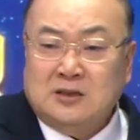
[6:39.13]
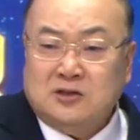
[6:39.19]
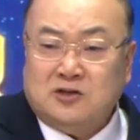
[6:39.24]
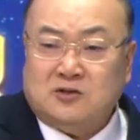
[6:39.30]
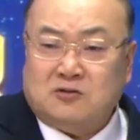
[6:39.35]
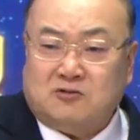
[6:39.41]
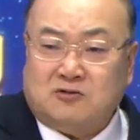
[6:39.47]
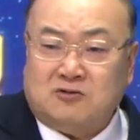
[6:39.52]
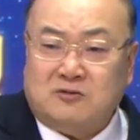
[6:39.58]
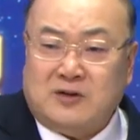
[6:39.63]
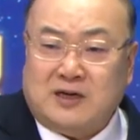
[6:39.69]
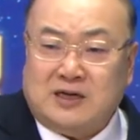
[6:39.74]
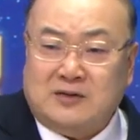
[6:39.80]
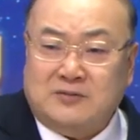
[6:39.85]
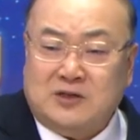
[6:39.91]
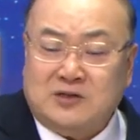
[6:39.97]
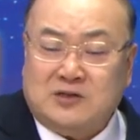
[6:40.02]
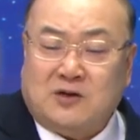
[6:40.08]
축구로
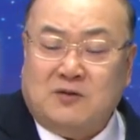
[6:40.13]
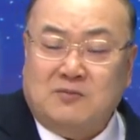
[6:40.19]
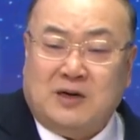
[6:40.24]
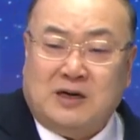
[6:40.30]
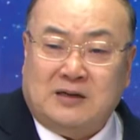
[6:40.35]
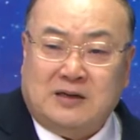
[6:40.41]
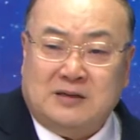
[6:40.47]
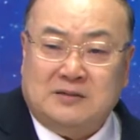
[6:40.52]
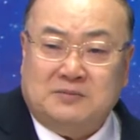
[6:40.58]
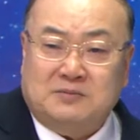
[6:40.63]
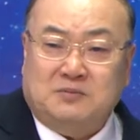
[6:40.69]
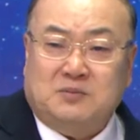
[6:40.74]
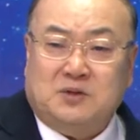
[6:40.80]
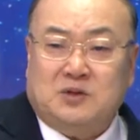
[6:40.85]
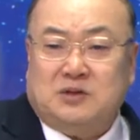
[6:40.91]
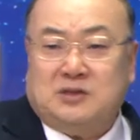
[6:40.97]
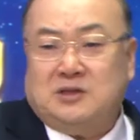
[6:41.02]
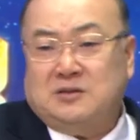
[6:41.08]
말하면 전반 한
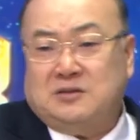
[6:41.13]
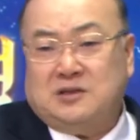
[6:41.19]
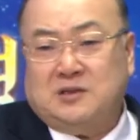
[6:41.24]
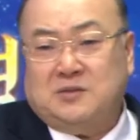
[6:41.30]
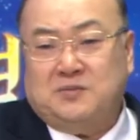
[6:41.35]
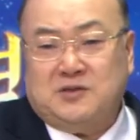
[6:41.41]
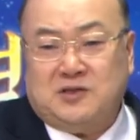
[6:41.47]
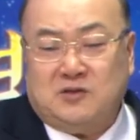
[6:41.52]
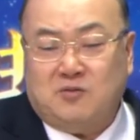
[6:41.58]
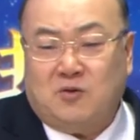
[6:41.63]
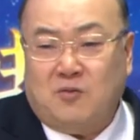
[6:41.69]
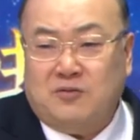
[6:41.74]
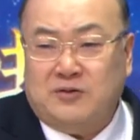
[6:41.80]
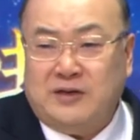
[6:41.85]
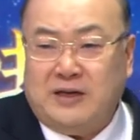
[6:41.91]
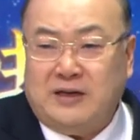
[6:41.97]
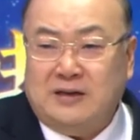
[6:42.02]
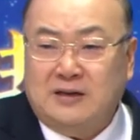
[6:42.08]

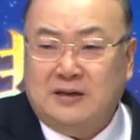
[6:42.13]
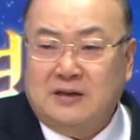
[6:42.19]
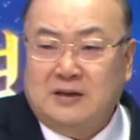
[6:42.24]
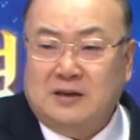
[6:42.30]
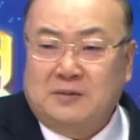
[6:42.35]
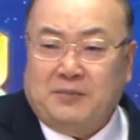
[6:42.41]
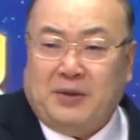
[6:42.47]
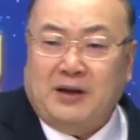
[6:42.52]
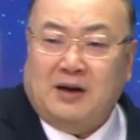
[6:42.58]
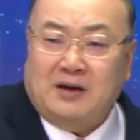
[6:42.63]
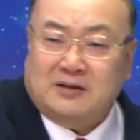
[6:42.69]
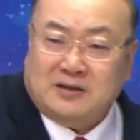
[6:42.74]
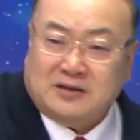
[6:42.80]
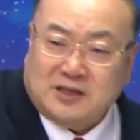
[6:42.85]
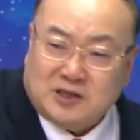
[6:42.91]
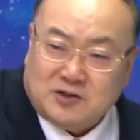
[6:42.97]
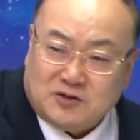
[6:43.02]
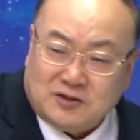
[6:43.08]
15분에
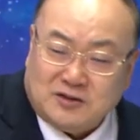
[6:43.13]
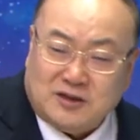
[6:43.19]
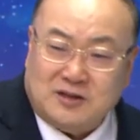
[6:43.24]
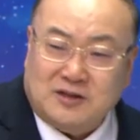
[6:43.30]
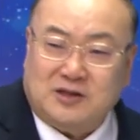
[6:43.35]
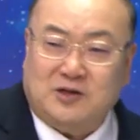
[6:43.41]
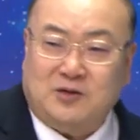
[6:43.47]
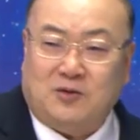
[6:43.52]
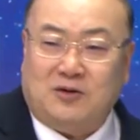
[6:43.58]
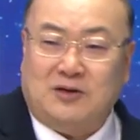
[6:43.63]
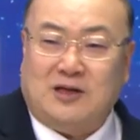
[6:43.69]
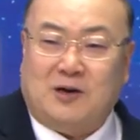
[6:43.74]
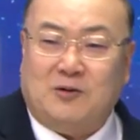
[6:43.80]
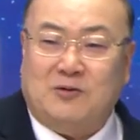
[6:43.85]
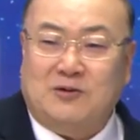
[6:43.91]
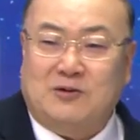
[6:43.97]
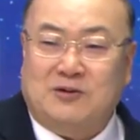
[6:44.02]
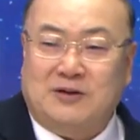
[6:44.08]
페널티킥 줬다는 기록이
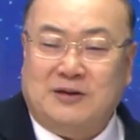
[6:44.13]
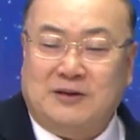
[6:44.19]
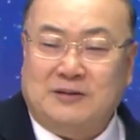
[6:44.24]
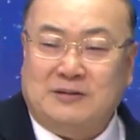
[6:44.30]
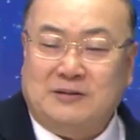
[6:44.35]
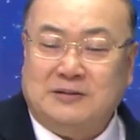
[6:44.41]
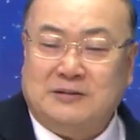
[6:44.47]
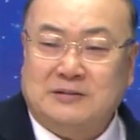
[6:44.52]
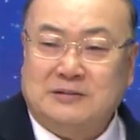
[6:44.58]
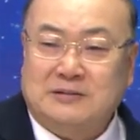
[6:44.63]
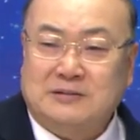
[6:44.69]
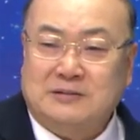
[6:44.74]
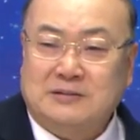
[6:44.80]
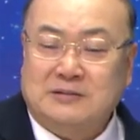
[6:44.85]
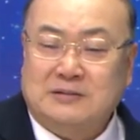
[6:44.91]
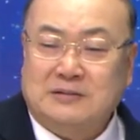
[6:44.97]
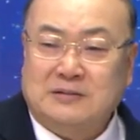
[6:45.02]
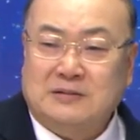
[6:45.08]
나온 거예요.
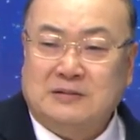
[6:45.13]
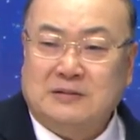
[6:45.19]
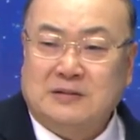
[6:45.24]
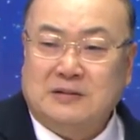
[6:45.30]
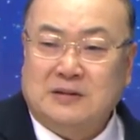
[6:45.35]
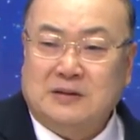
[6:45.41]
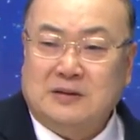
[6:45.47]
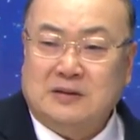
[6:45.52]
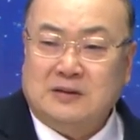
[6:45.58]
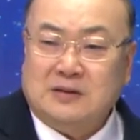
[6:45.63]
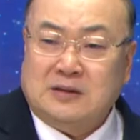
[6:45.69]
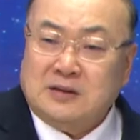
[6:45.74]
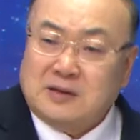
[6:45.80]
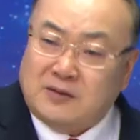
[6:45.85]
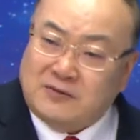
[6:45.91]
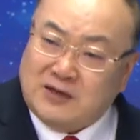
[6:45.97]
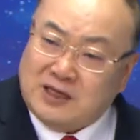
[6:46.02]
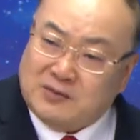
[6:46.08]

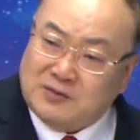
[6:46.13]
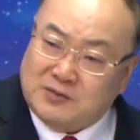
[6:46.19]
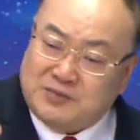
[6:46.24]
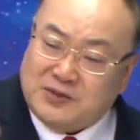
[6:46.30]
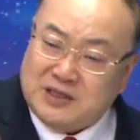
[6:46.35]
왜냐하면